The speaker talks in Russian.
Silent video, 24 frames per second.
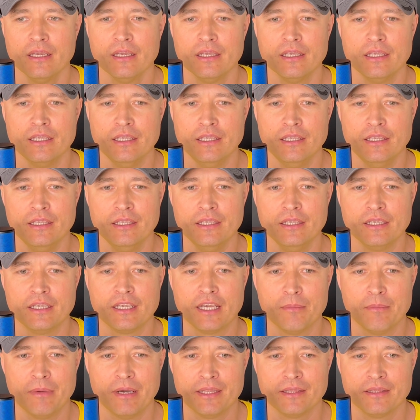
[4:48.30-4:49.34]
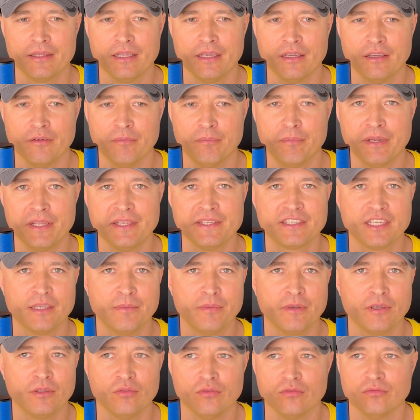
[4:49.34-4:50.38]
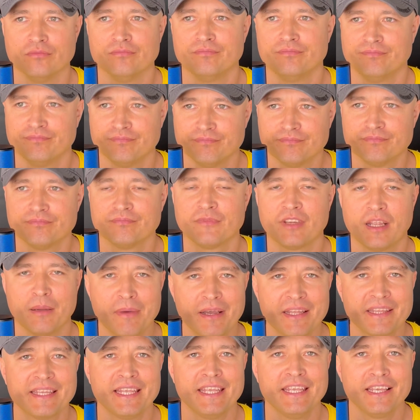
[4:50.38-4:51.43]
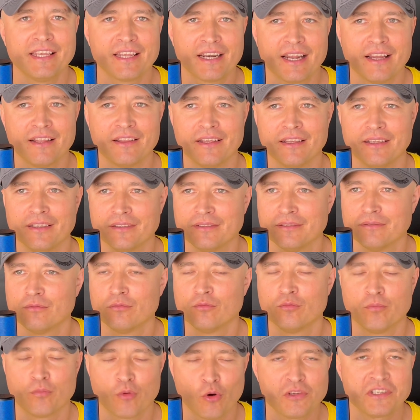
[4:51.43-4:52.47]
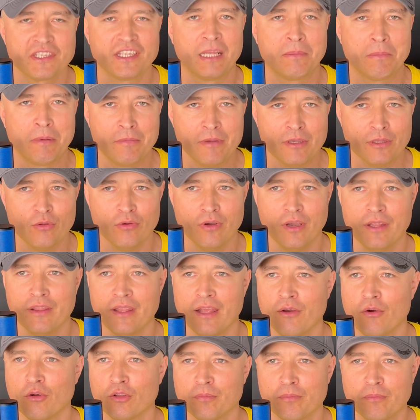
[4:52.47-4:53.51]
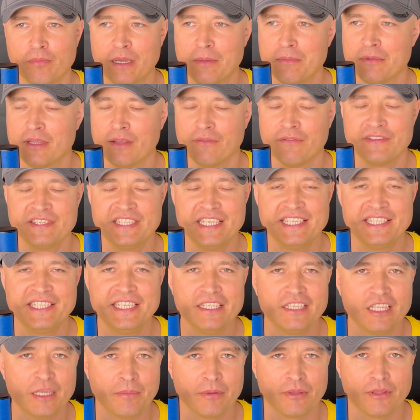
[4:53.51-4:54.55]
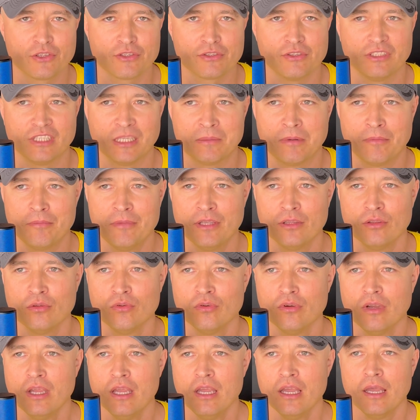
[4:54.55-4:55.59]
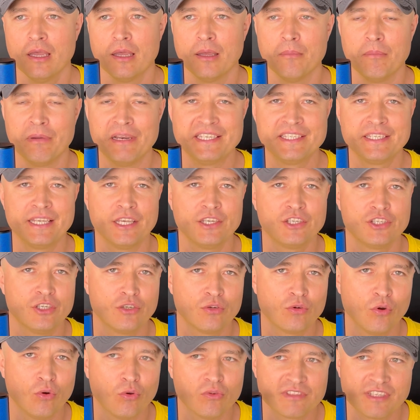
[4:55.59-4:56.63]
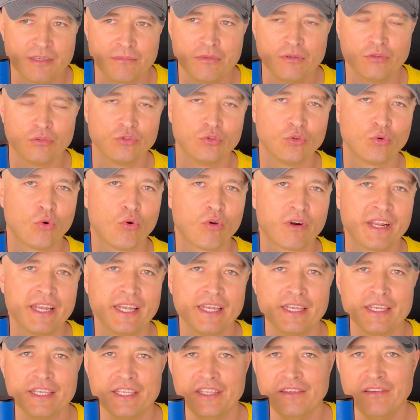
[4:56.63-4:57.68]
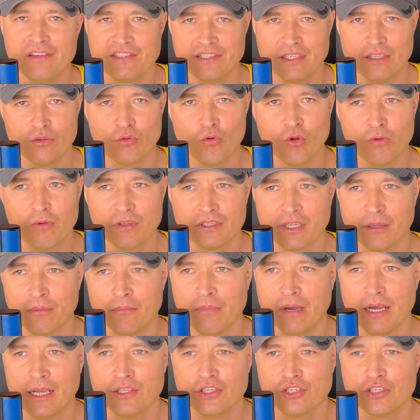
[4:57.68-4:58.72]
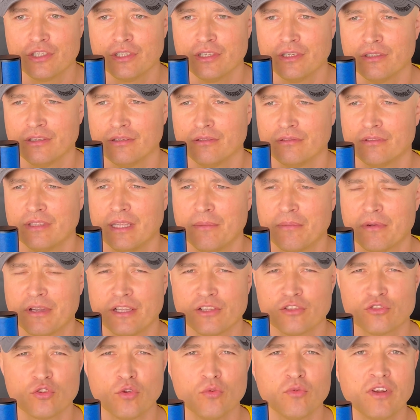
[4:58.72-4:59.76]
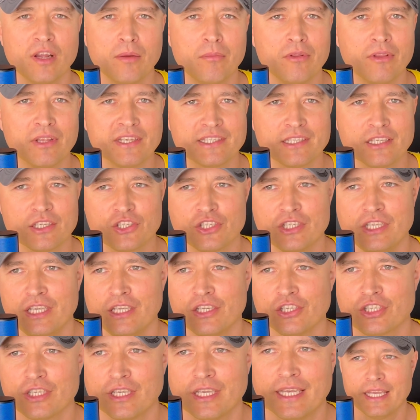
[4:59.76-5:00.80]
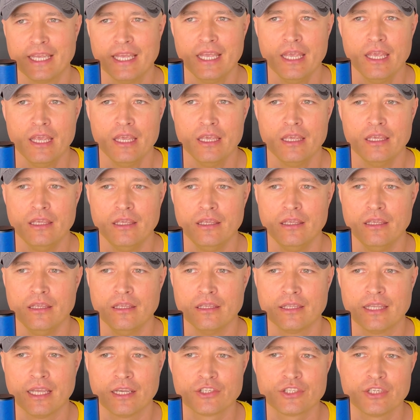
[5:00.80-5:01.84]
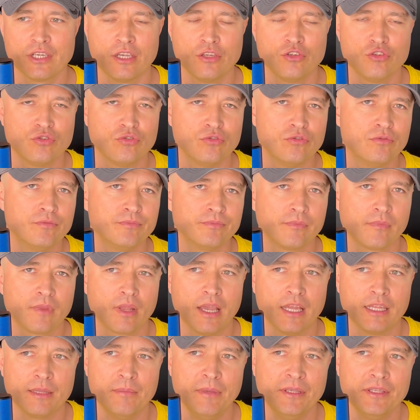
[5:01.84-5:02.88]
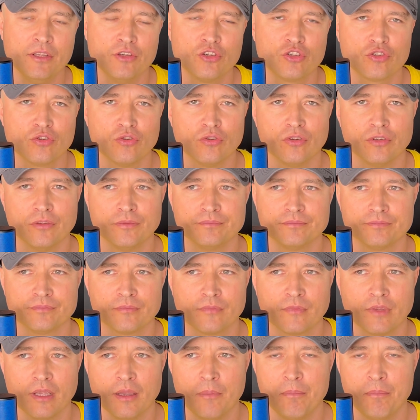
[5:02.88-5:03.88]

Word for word: И команда, в принципе, ну, команда играла просто на победу. Она вот примерно все силы положила на победу. Блестящий гол забил Докуре. Единственный гол в этом матче. Там концовка была сложнейшая. И также хочу отметить, что э,